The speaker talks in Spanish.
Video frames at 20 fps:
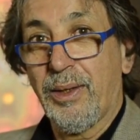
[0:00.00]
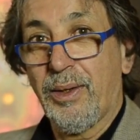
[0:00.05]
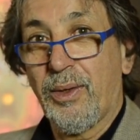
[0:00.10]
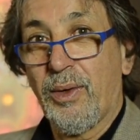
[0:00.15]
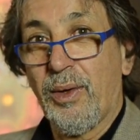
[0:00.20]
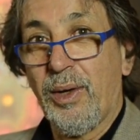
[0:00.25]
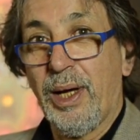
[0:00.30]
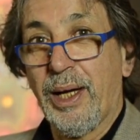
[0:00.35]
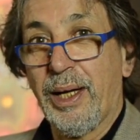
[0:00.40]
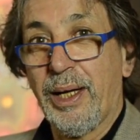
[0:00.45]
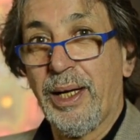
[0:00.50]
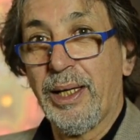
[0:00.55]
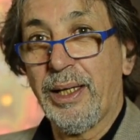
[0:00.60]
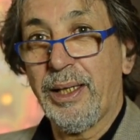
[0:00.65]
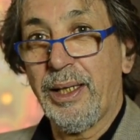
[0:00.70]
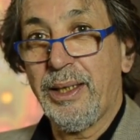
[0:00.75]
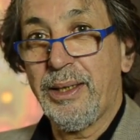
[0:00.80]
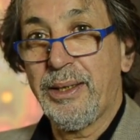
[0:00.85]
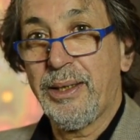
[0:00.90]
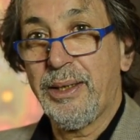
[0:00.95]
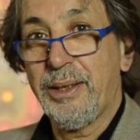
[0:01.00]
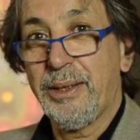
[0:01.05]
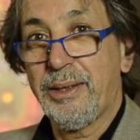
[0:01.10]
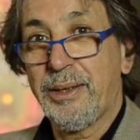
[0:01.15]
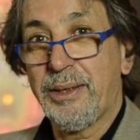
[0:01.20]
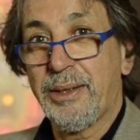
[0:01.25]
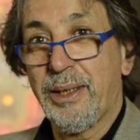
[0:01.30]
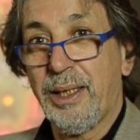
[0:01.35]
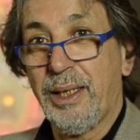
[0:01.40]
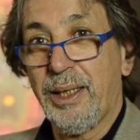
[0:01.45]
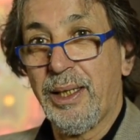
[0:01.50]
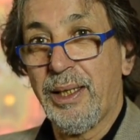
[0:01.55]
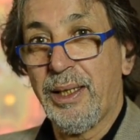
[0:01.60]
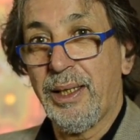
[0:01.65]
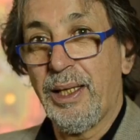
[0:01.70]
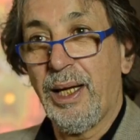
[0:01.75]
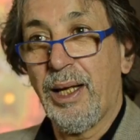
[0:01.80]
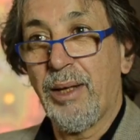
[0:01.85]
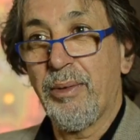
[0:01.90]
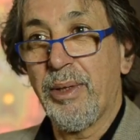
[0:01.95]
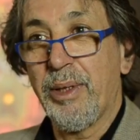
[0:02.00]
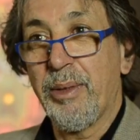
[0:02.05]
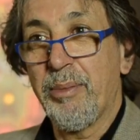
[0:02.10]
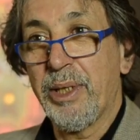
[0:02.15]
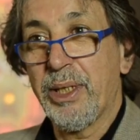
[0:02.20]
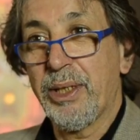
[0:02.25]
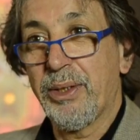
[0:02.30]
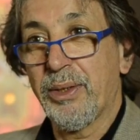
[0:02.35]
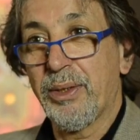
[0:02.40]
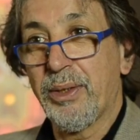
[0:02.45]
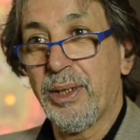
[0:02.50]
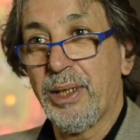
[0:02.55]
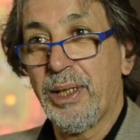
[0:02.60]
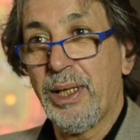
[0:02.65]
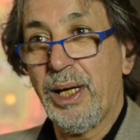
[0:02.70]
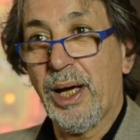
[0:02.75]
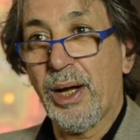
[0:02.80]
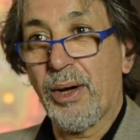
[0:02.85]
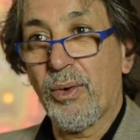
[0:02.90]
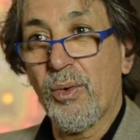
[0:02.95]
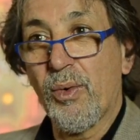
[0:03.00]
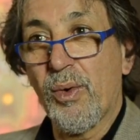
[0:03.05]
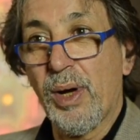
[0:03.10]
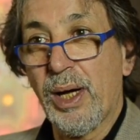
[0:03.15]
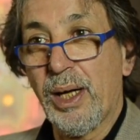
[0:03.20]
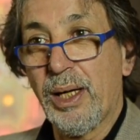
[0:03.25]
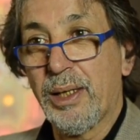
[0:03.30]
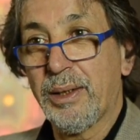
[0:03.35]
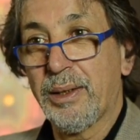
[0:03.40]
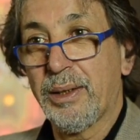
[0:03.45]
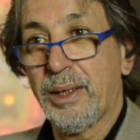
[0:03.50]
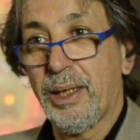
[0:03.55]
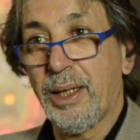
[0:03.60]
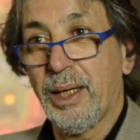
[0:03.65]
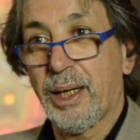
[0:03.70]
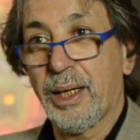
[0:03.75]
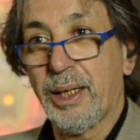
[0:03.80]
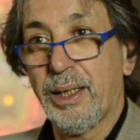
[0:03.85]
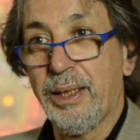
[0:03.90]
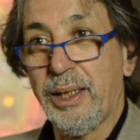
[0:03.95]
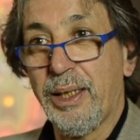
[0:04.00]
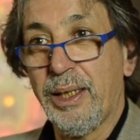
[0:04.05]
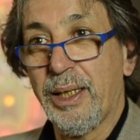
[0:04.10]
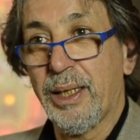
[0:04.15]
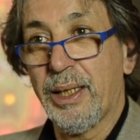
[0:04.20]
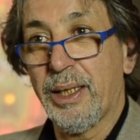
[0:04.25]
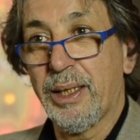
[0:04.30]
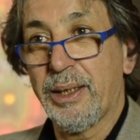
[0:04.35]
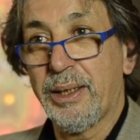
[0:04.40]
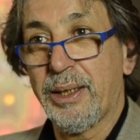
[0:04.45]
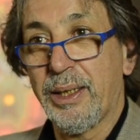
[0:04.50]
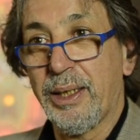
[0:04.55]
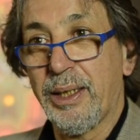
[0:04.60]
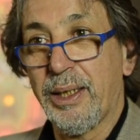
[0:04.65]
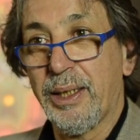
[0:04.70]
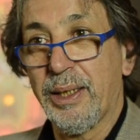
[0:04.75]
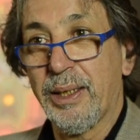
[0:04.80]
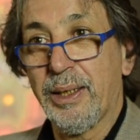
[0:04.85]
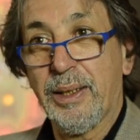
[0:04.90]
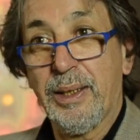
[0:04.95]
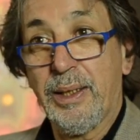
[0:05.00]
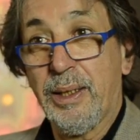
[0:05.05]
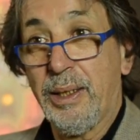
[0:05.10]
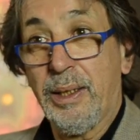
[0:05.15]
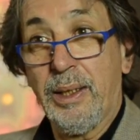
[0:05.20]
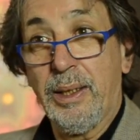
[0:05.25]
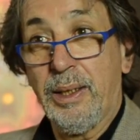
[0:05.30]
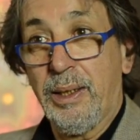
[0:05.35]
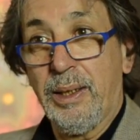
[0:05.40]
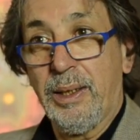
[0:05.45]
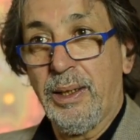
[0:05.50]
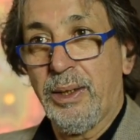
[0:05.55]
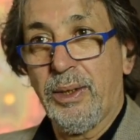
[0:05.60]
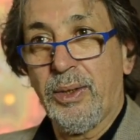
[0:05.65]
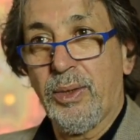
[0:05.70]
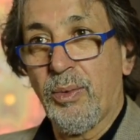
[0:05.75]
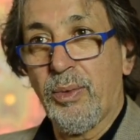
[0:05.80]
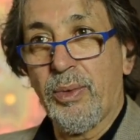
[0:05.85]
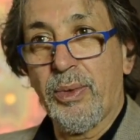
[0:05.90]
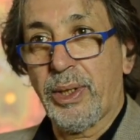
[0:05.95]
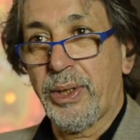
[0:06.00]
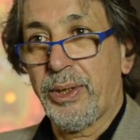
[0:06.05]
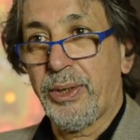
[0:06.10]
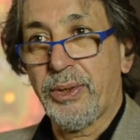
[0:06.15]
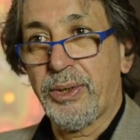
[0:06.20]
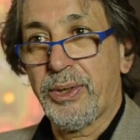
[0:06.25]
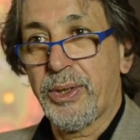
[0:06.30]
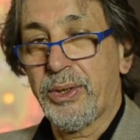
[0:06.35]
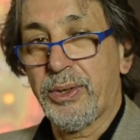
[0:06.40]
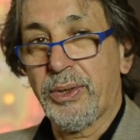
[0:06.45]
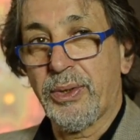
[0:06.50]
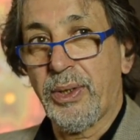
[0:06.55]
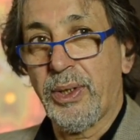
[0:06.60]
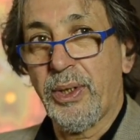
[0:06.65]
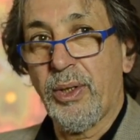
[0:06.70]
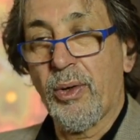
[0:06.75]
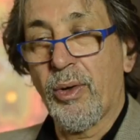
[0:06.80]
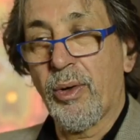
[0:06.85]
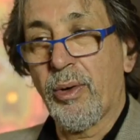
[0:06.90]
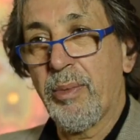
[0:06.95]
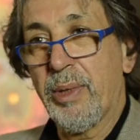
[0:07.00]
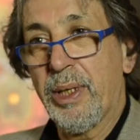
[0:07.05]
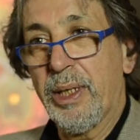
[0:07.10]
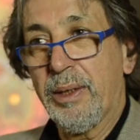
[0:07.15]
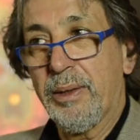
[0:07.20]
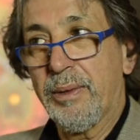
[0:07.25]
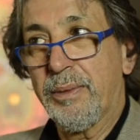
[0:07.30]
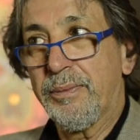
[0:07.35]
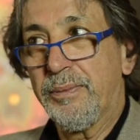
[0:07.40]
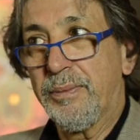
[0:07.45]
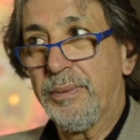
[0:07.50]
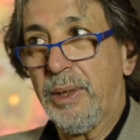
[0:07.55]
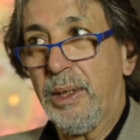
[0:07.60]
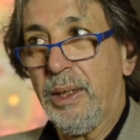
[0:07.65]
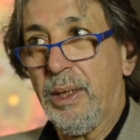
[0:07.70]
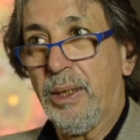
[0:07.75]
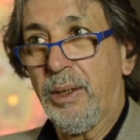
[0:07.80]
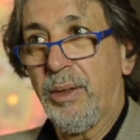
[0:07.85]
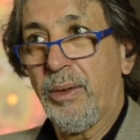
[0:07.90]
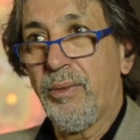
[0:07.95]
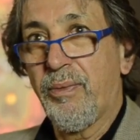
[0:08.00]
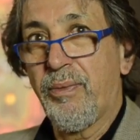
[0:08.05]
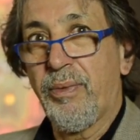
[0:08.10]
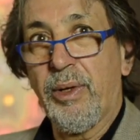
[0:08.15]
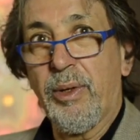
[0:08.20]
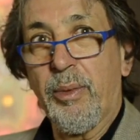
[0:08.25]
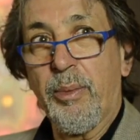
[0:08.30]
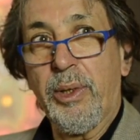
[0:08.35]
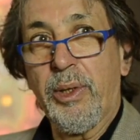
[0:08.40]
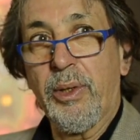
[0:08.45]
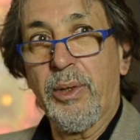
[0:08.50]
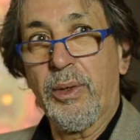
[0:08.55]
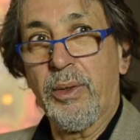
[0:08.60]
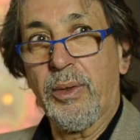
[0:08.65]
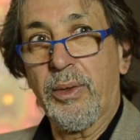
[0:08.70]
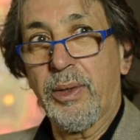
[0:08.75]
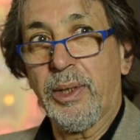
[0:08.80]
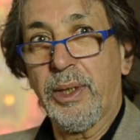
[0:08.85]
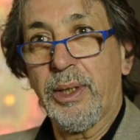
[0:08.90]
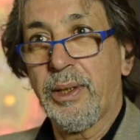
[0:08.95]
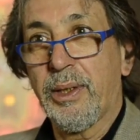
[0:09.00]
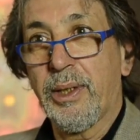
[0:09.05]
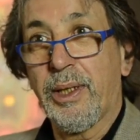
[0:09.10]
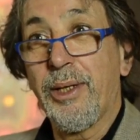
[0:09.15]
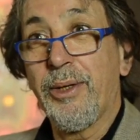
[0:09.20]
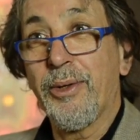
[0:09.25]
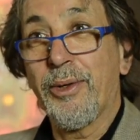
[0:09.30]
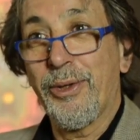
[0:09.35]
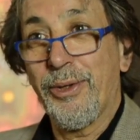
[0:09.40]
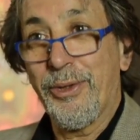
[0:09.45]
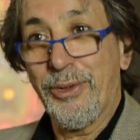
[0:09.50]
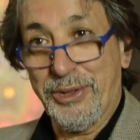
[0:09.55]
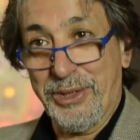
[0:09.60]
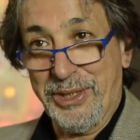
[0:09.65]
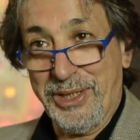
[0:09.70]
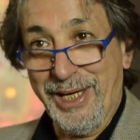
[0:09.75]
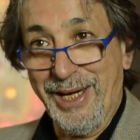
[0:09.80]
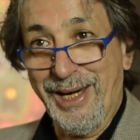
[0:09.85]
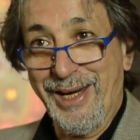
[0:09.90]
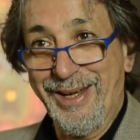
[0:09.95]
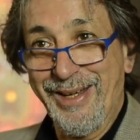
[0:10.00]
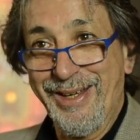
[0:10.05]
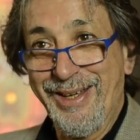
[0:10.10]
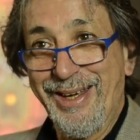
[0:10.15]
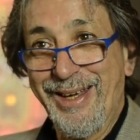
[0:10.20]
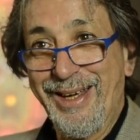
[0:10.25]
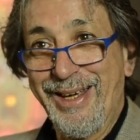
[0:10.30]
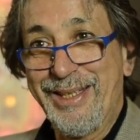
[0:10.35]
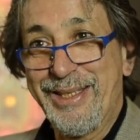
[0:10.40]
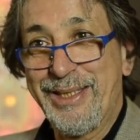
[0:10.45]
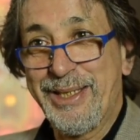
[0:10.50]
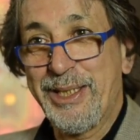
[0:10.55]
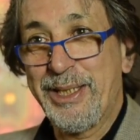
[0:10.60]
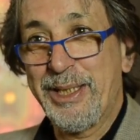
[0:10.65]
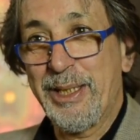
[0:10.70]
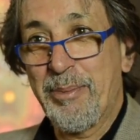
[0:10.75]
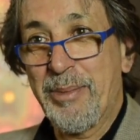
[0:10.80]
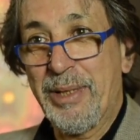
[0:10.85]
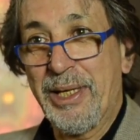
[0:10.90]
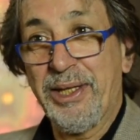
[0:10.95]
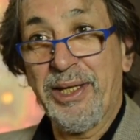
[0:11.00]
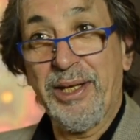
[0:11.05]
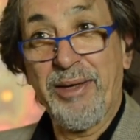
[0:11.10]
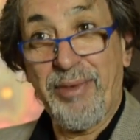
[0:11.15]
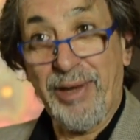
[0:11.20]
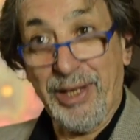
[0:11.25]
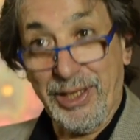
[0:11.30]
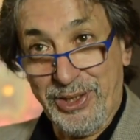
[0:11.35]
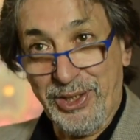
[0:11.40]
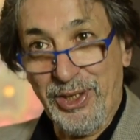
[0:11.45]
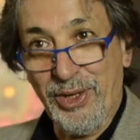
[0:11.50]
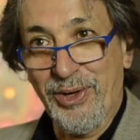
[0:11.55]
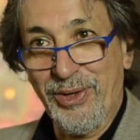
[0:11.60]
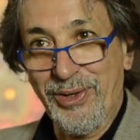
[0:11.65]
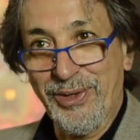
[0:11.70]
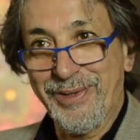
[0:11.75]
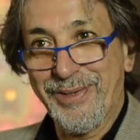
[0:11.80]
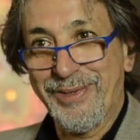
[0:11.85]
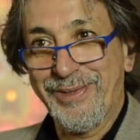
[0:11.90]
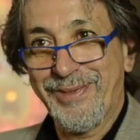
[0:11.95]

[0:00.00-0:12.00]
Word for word: con la gran crisis eh, del advenimiento de la Rúa, que Argentina este, tuvo un retroceso enorme con un fenómeno que no conocía, que se llama deflación.